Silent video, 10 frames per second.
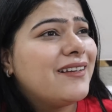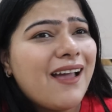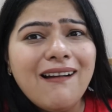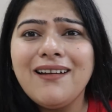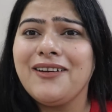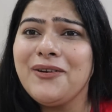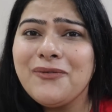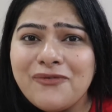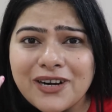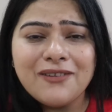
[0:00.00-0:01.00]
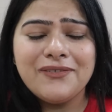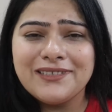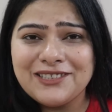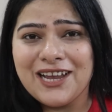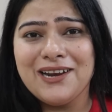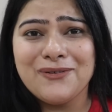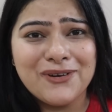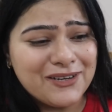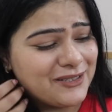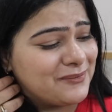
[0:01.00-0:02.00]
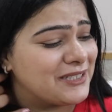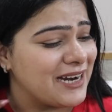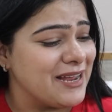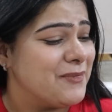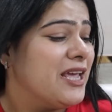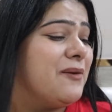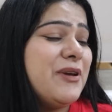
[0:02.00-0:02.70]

क्या कर रहे हो फटाफट से चैनल को करो सब्सक्राइब